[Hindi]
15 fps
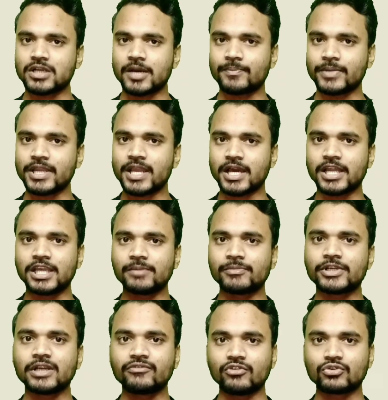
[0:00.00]
अपने
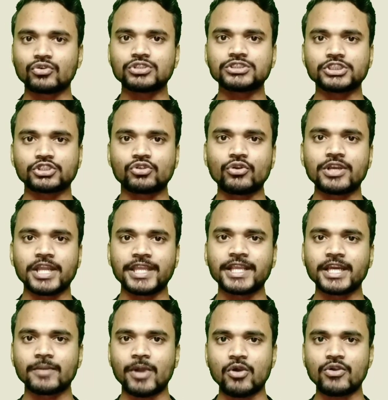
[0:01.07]
अनलिमिटेड फ़ोटोज़ स्टोर नहीं
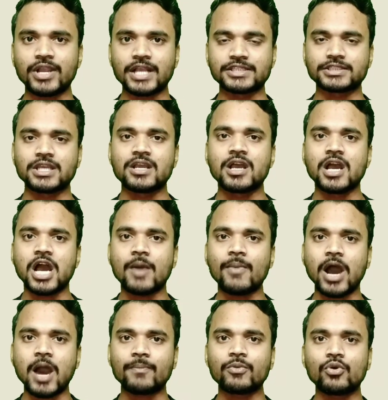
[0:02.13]
कर पाओगे गाइज अब
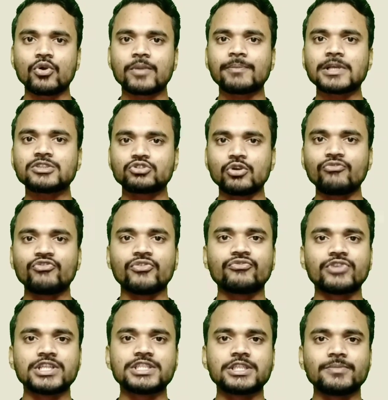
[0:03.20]
आप लोगों के पास जो
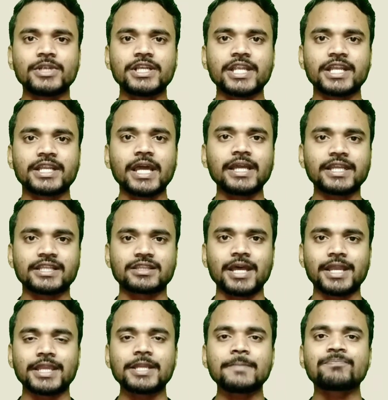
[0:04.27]
फिफ्टीन जी डेटा रहता
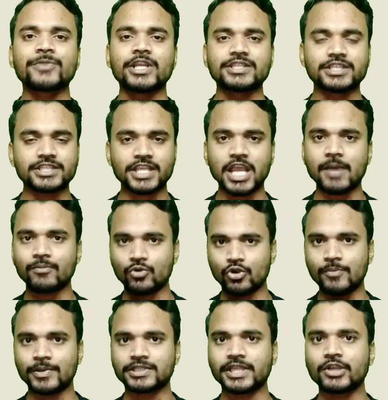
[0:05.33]
है जैसे कि आप
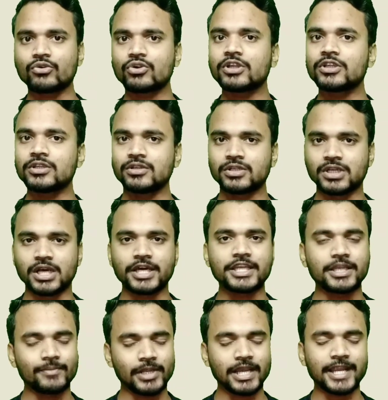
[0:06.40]
लोगों को पता ही होगा कि हर
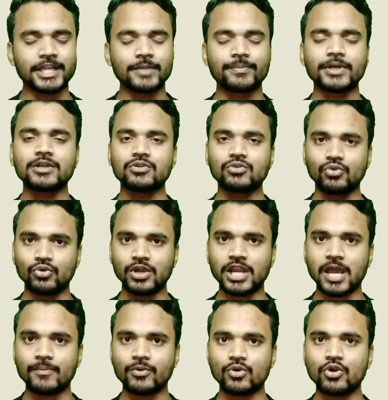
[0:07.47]
ईमेल आईडी पर गूगल
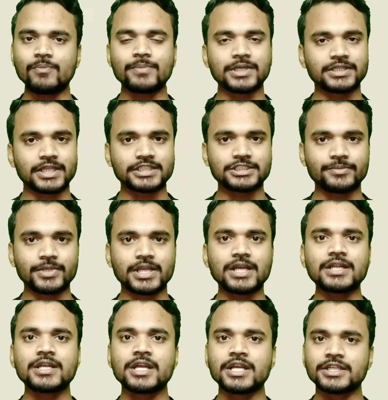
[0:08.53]
आप लोगों को पंद्रह जी
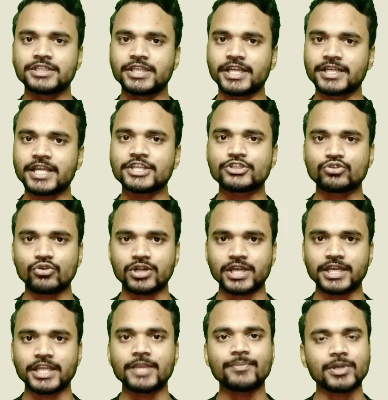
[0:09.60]
का डेटा स्टोर
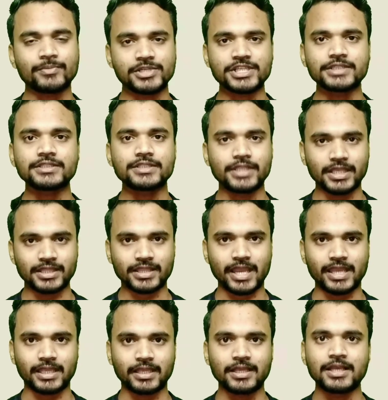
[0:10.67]
करने की परमिशन देता
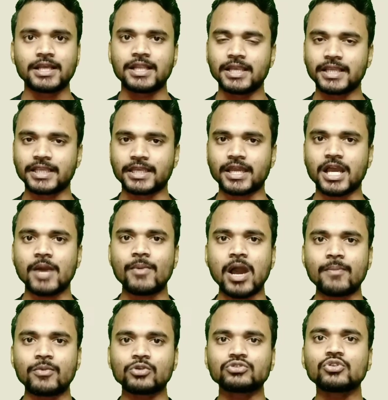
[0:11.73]
है लेकिन अब
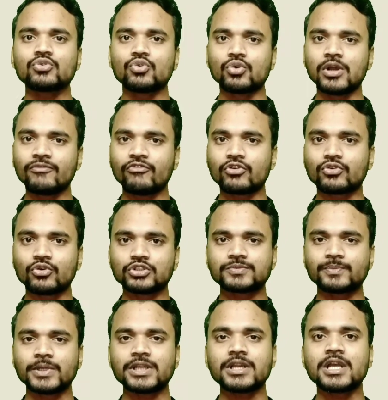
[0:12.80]
आप लोग जो गूगल फोटोज़
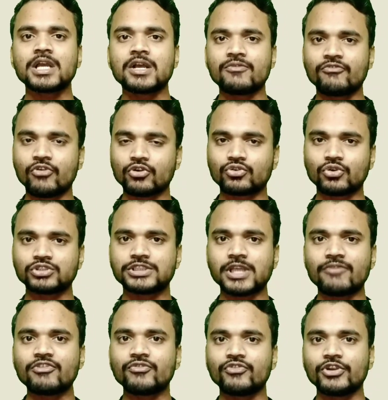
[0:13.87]
पर फ़ोटोज़ या
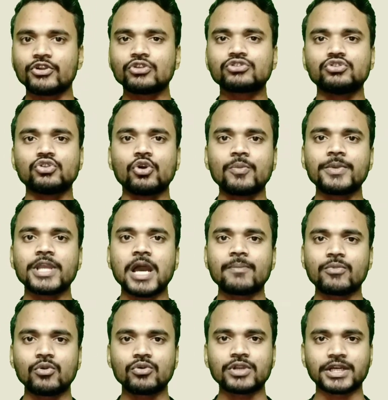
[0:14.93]
फिर वीडियोस जो भी
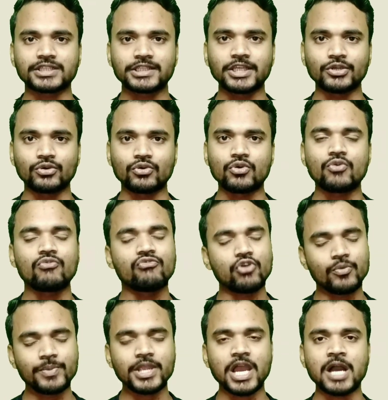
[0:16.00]
आप लोग रखते हो वो
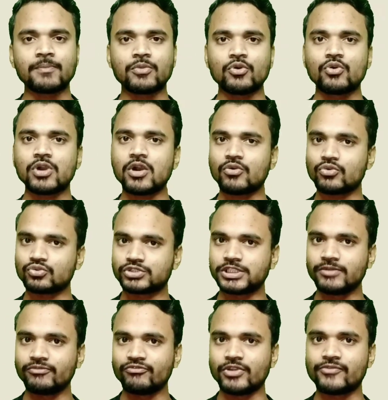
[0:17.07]
भी आप लोगों का
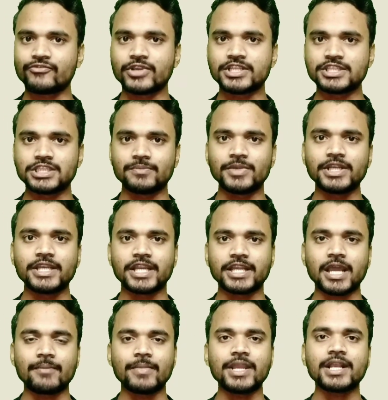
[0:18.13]
उसी फिफ्टीन जी
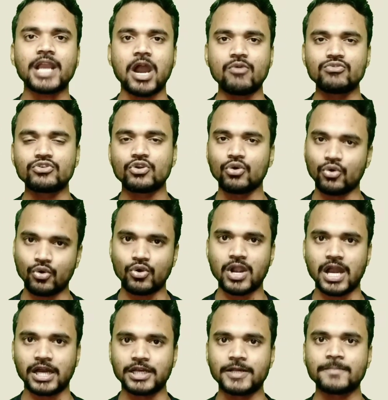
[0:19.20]
डेटा में काउंट होगा